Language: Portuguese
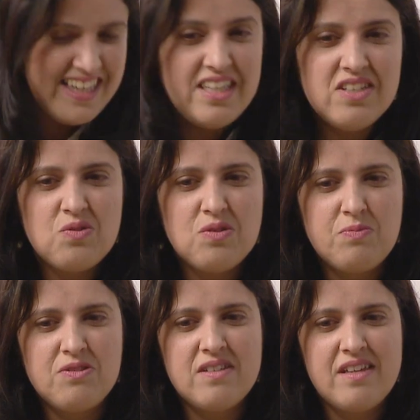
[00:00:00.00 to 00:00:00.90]
E a sua
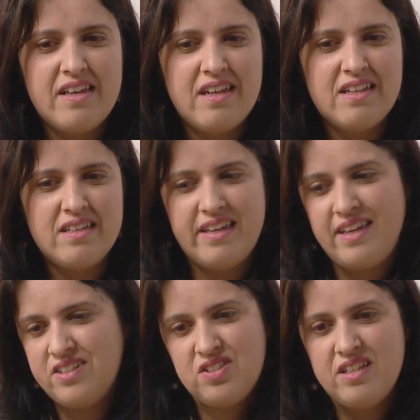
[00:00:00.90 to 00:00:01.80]
esposa, é, é,
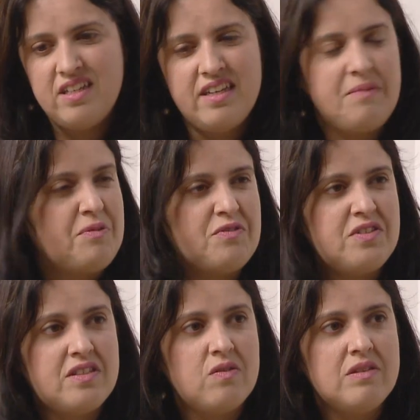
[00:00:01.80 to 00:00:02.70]
esta é a
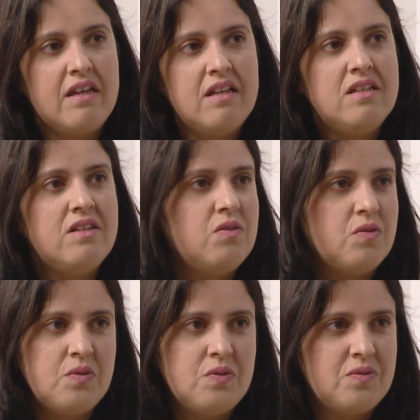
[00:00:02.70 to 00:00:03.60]
profissão dela?
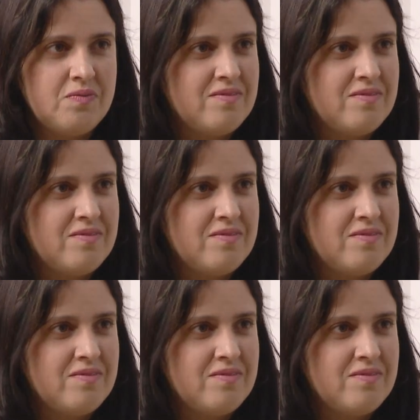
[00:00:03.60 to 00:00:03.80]
não, não.